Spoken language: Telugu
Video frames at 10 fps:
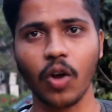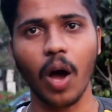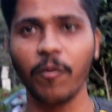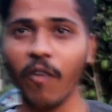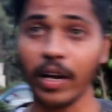
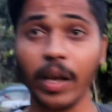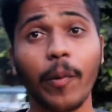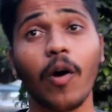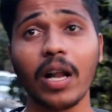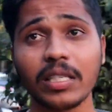టాప్ వన్కి
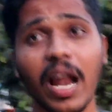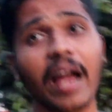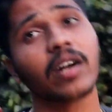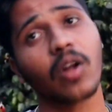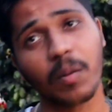పోవాల్సిన
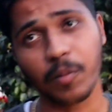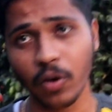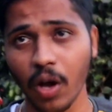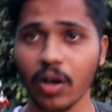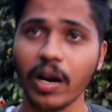ఆయన టాప్
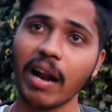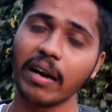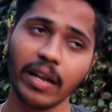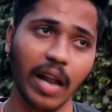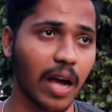టూలో
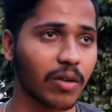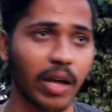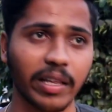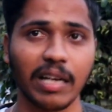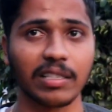ఉన్నాడంటే
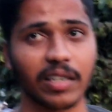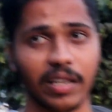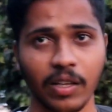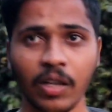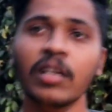నాకు అదే
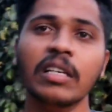నచ్చలేదు